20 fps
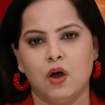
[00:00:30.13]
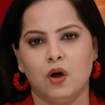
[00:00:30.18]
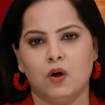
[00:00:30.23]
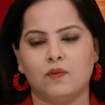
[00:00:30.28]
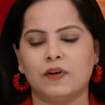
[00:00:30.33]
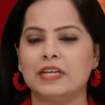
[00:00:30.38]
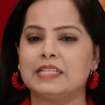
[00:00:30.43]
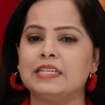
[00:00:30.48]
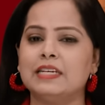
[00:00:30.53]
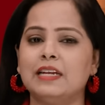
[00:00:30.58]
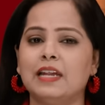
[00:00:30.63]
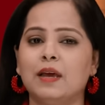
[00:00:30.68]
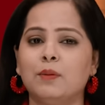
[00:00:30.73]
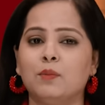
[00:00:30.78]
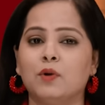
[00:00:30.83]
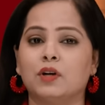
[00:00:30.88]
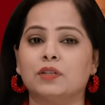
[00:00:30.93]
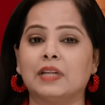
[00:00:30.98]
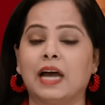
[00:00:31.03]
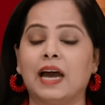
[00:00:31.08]
ओवैसी ने
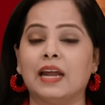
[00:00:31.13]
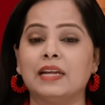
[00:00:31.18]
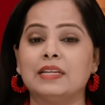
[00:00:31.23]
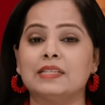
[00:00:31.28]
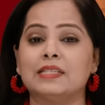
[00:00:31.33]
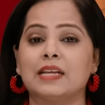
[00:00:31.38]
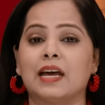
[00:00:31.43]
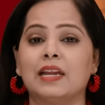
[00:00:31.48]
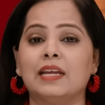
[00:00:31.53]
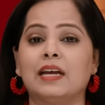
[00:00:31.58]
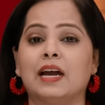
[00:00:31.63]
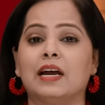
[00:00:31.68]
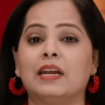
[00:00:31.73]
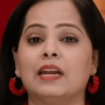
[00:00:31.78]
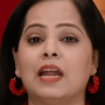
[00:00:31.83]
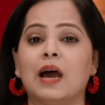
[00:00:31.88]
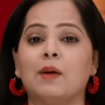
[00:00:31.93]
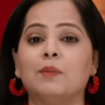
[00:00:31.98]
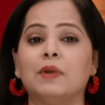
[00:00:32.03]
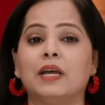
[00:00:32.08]
मुख्तार अंसारी का
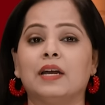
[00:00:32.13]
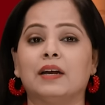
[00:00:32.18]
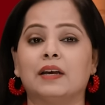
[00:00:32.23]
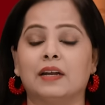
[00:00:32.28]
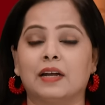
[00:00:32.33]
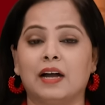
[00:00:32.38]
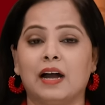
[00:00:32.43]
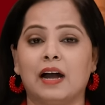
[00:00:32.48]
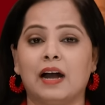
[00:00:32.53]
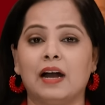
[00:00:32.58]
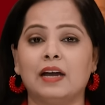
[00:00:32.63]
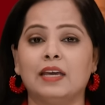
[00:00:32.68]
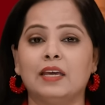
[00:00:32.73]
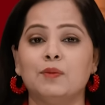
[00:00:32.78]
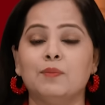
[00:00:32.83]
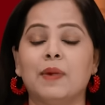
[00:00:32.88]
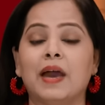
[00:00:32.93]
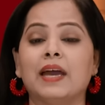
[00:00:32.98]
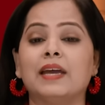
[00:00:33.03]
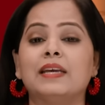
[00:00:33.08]
नाम लेकर कहा
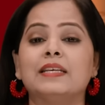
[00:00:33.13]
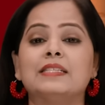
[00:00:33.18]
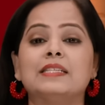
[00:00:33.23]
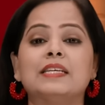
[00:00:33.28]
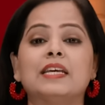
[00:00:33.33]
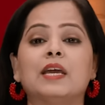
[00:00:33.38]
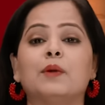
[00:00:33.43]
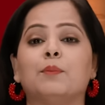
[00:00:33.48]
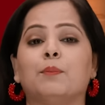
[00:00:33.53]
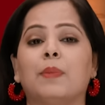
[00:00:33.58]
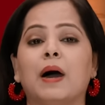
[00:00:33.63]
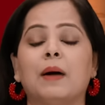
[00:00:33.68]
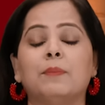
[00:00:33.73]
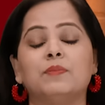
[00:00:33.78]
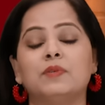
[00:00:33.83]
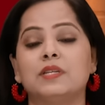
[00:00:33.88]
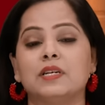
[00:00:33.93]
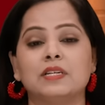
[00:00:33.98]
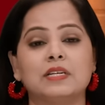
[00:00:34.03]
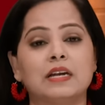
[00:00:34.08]
कि मैं किसी के
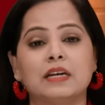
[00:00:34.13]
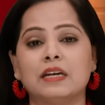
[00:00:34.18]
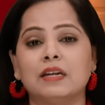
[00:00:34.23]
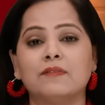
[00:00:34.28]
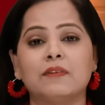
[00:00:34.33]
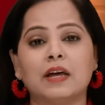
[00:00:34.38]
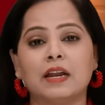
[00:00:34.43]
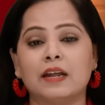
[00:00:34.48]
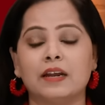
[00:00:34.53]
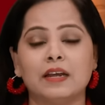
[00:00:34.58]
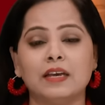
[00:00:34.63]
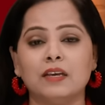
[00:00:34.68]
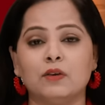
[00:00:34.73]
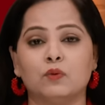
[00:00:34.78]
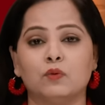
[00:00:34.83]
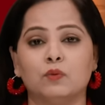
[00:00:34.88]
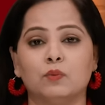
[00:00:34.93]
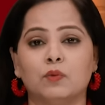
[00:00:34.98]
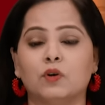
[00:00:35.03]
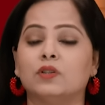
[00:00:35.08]
बाप से डरने वाला नहीं
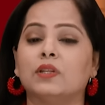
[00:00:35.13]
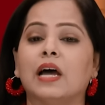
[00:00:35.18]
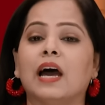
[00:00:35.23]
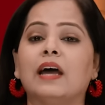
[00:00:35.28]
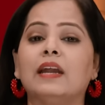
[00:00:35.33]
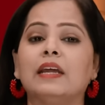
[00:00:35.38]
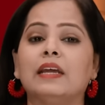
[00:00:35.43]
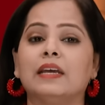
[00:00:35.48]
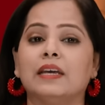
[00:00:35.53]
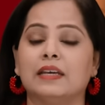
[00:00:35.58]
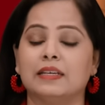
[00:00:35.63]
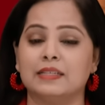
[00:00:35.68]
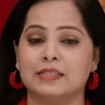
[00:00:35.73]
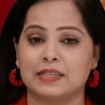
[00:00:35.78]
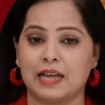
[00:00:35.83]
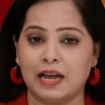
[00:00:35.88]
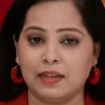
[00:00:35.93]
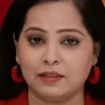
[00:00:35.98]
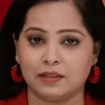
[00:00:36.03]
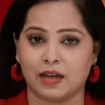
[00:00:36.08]
हूं मुख्तार एक
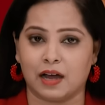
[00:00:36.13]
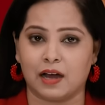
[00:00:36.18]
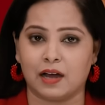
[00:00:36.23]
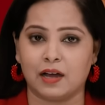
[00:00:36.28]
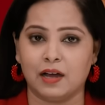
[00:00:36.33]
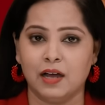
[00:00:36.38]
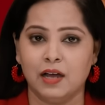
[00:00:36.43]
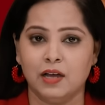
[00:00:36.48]
इंसान था